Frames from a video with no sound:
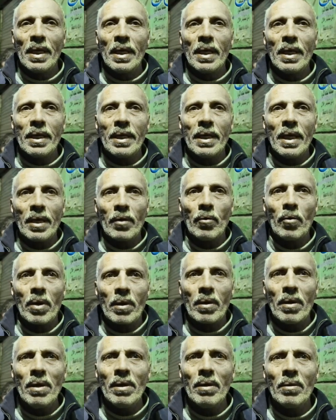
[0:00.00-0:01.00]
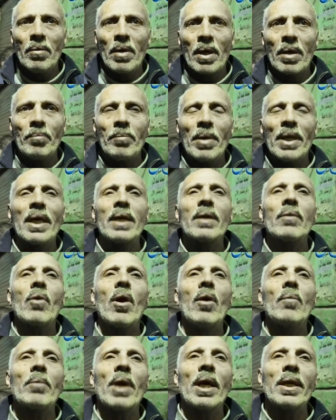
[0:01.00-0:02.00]
جري وراه واخد بالك
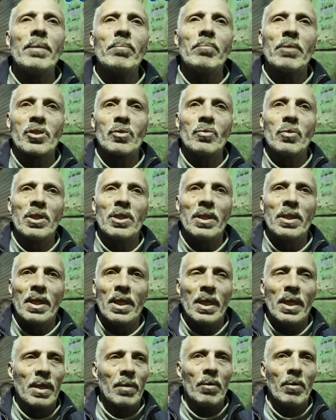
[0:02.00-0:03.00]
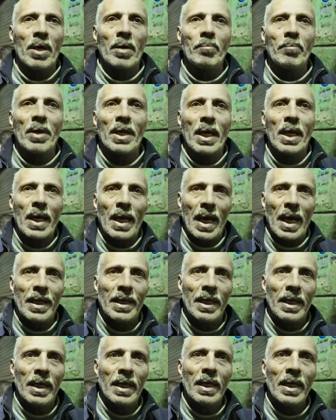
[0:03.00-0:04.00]
وراحوا جايين مسنودين ايه واخد بالك
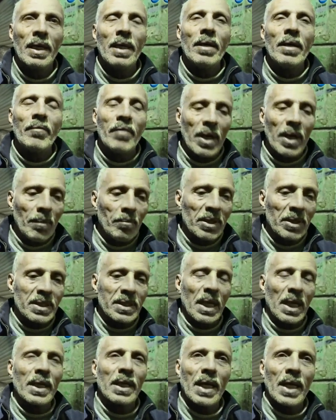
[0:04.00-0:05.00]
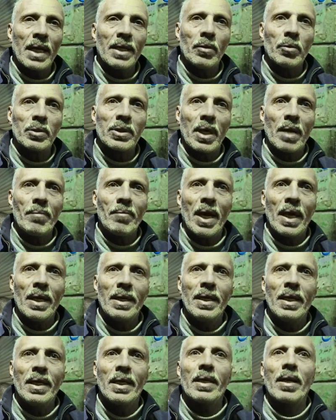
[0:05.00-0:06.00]
عليه فلما استند عليه واترمى
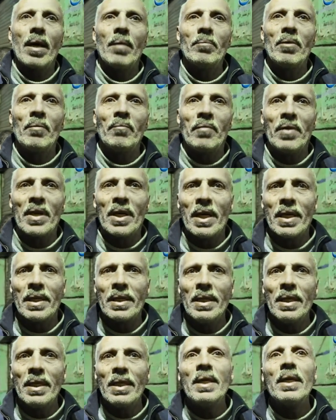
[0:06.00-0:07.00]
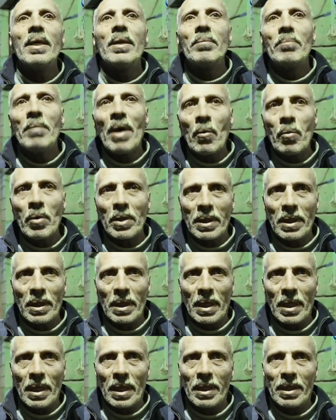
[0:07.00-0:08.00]
عليه راح منفجر موت
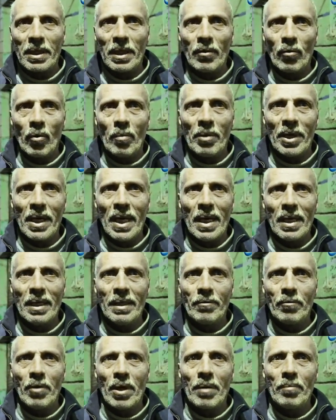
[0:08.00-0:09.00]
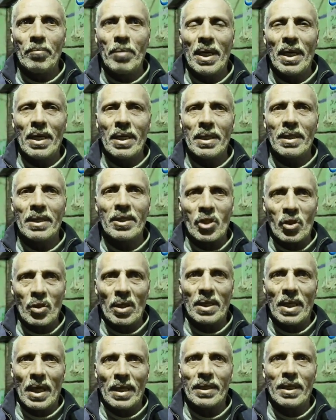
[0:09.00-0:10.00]
ايه اتنين امناء واخد بالك
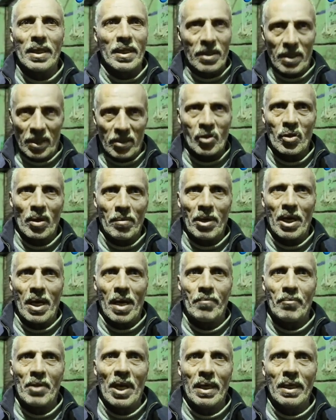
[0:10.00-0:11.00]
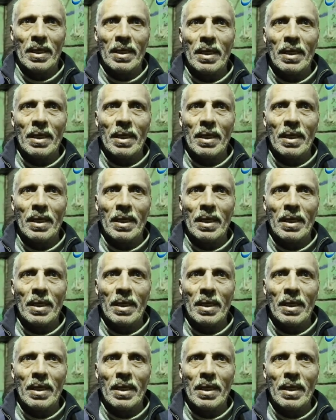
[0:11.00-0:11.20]
يعني إيه اصابه جامده